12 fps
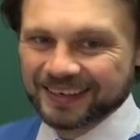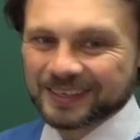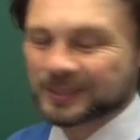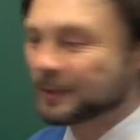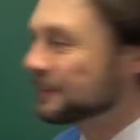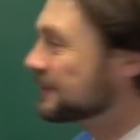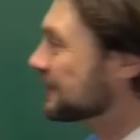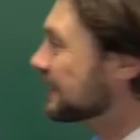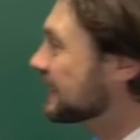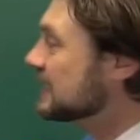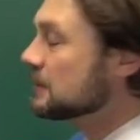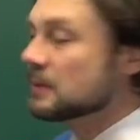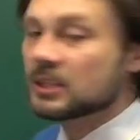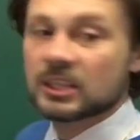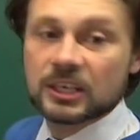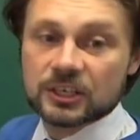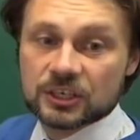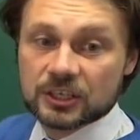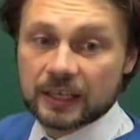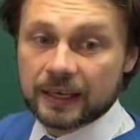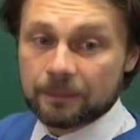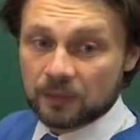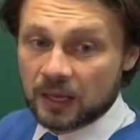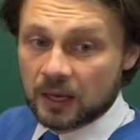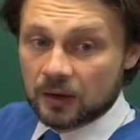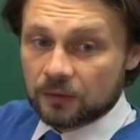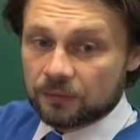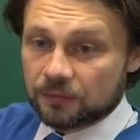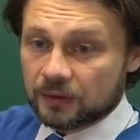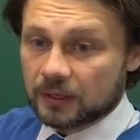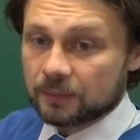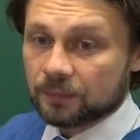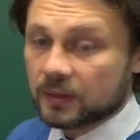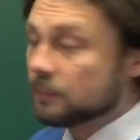собственно, симметричной. В э,